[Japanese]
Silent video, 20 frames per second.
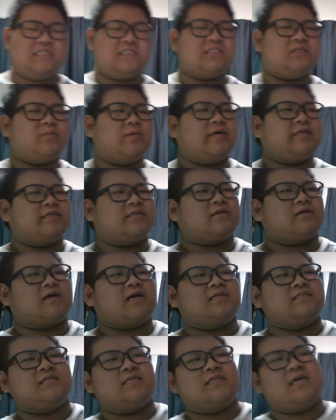いつもやってる
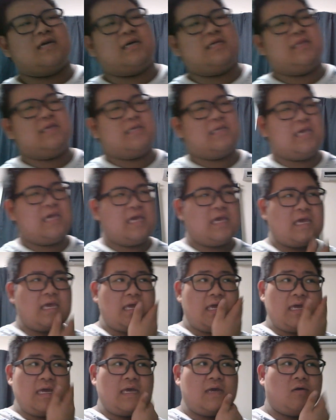感じはなんかね、
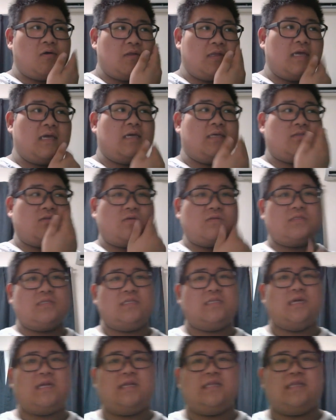毛をね、剃っ
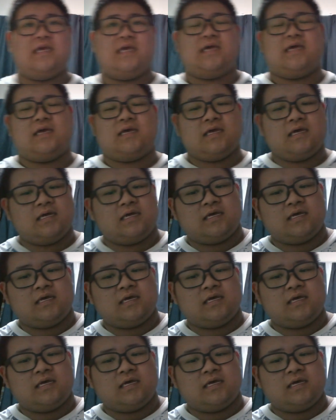てたらね、